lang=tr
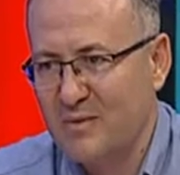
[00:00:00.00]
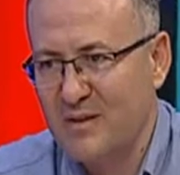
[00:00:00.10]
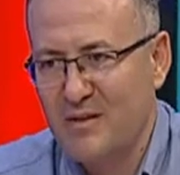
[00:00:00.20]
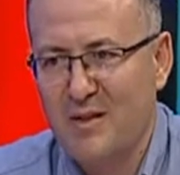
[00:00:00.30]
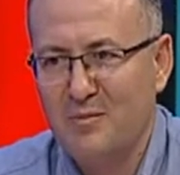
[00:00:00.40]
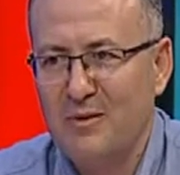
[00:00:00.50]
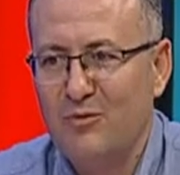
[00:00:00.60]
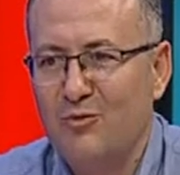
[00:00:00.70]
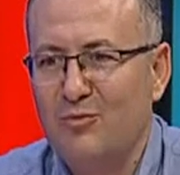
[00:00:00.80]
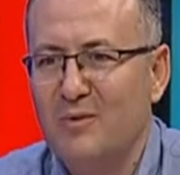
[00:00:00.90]
bir yaşam
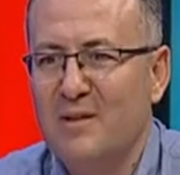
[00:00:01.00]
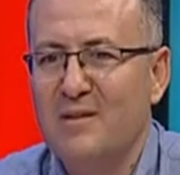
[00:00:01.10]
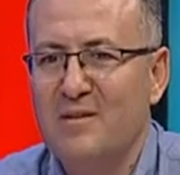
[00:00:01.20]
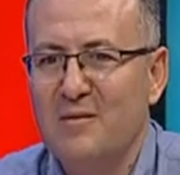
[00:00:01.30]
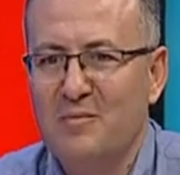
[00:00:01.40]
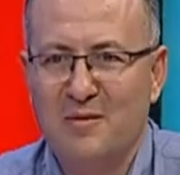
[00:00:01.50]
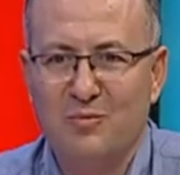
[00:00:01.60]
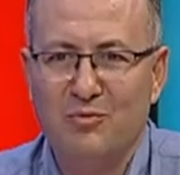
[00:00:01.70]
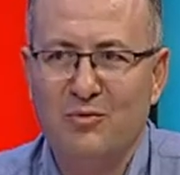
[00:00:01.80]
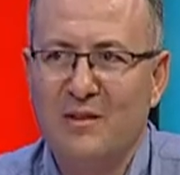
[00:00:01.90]
diliyorum. Ayrıca
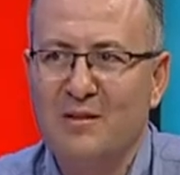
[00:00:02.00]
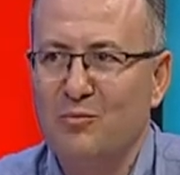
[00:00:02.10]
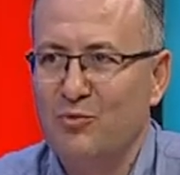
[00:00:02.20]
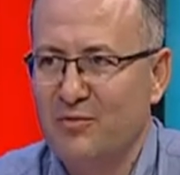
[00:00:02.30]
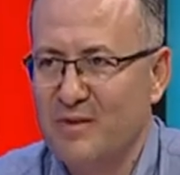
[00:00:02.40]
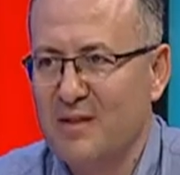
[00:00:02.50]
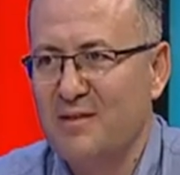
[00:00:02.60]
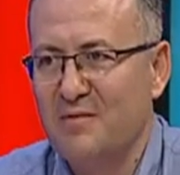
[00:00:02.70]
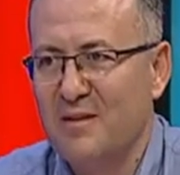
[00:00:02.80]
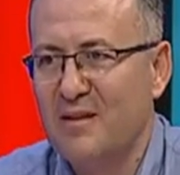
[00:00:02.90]
bizi burada bu
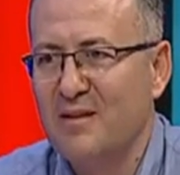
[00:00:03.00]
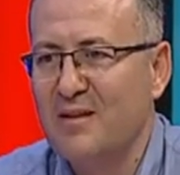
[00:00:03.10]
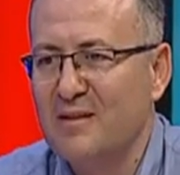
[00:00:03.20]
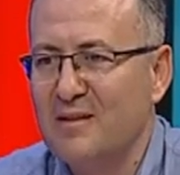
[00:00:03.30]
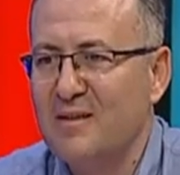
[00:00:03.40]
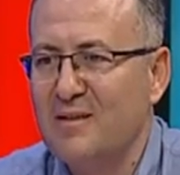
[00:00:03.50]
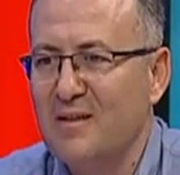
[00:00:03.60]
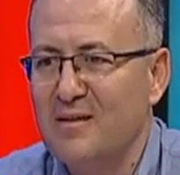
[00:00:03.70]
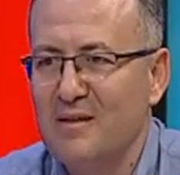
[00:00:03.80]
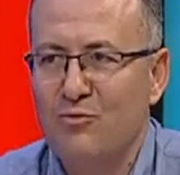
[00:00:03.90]
fırsatı vererek ağırlayan
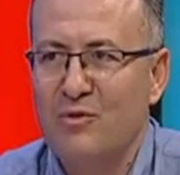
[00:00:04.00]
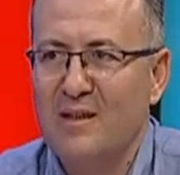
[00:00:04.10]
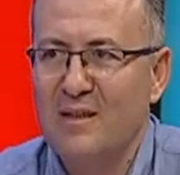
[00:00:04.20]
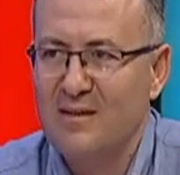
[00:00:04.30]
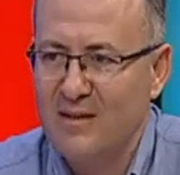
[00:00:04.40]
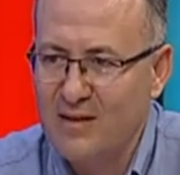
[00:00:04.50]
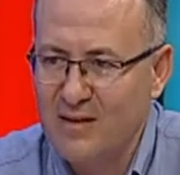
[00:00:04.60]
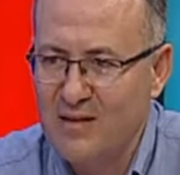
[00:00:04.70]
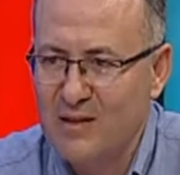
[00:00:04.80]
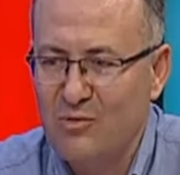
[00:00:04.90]
Kanal 3 ailesine de
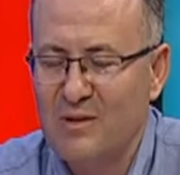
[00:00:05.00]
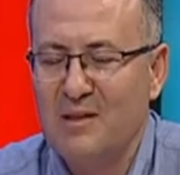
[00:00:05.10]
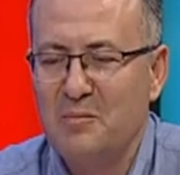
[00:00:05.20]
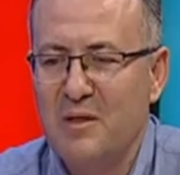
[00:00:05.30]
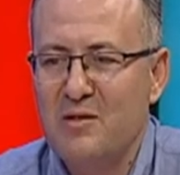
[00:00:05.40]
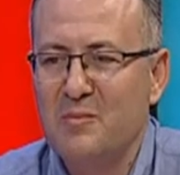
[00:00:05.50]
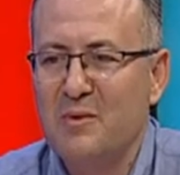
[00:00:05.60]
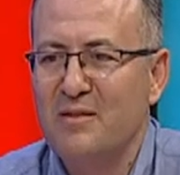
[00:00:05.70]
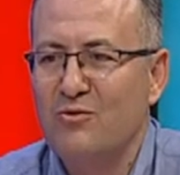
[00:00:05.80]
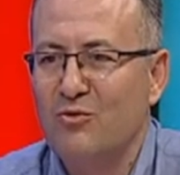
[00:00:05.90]
teşekkür ederek
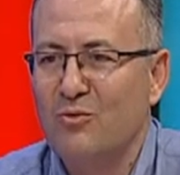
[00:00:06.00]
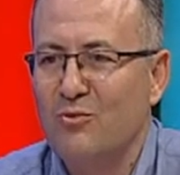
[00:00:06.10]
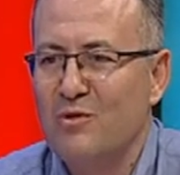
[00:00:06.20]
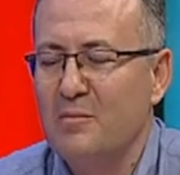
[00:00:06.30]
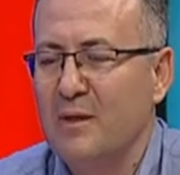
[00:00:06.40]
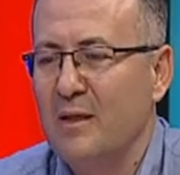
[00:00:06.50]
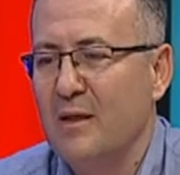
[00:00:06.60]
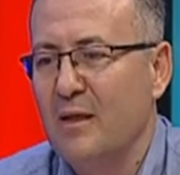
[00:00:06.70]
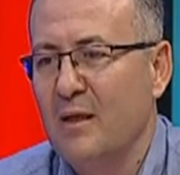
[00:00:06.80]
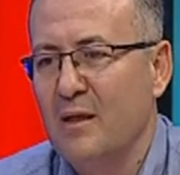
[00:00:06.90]
başlamak istiyorum hocam.
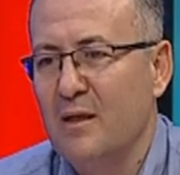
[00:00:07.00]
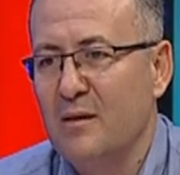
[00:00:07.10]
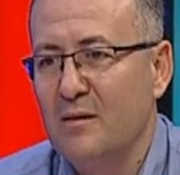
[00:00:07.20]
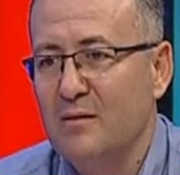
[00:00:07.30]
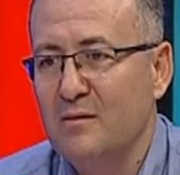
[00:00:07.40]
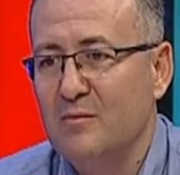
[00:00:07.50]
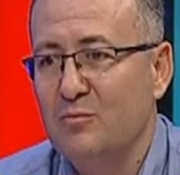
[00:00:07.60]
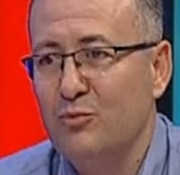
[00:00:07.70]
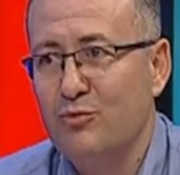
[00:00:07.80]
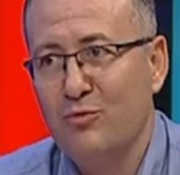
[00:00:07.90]
Ee,
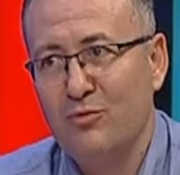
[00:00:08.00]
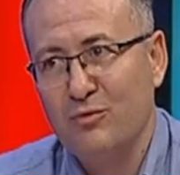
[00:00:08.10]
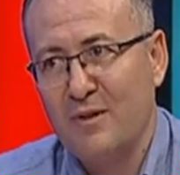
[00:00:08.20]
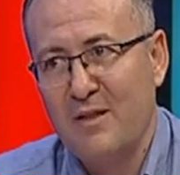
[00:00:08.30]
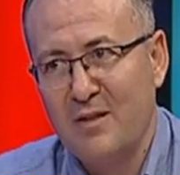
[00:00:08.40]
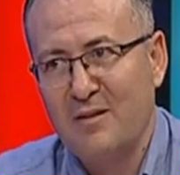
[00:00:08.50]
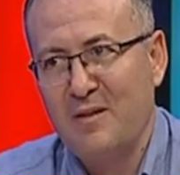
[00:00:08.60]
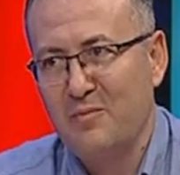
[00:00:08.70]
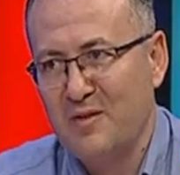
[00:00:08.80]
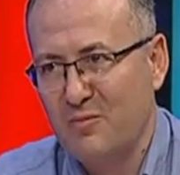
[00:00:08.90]
bu soru
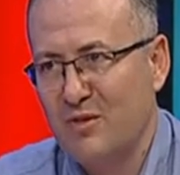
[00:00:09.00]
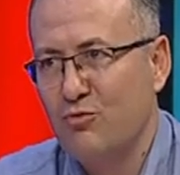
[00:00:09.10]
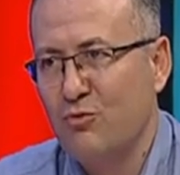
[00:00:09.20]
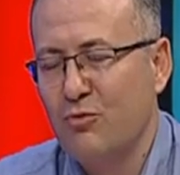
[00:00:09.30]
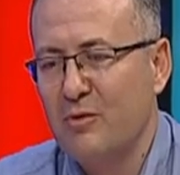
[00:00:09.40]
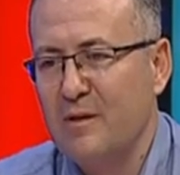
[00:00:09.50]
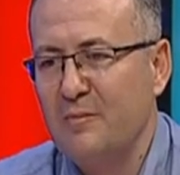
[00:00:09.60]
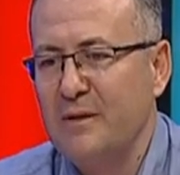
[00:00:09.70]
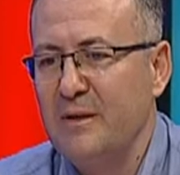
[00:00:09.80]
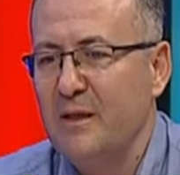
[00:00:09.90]
gerçekten bizim için çok
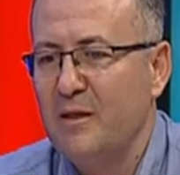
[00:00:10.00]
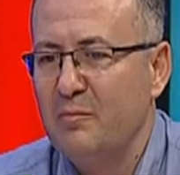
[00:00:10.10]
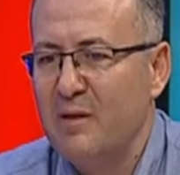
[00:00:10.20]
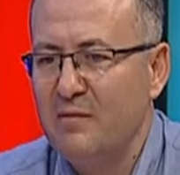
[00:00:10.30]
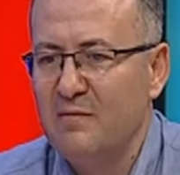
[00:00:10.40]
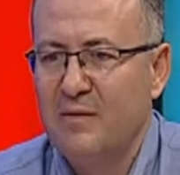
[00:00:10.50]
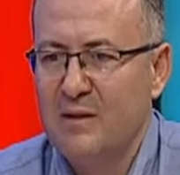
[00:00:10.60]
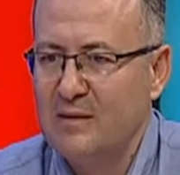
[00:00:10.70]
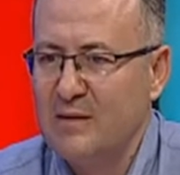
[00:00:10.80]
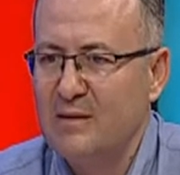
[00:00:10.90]
önemli. Ben
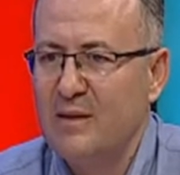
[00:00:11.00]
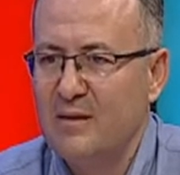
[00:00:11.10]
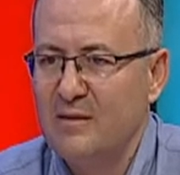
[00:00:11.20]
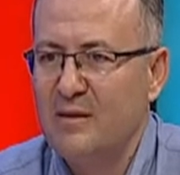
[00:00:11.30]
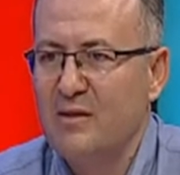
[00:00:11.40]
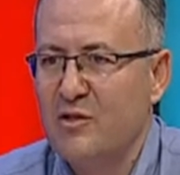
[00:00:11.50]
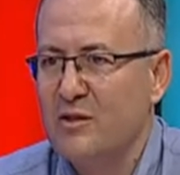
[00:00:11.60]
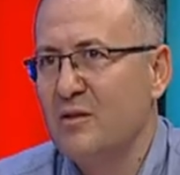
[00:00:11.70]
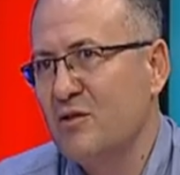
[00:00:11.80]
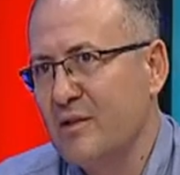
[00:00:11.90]
farklı illerde
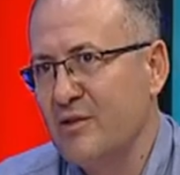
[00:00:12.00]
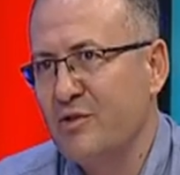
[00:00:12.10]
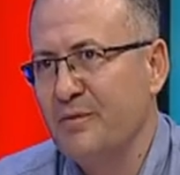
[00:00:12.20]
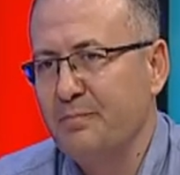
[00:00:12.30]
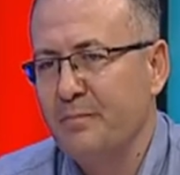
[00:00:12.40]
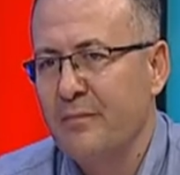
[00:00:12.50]
çalıştım.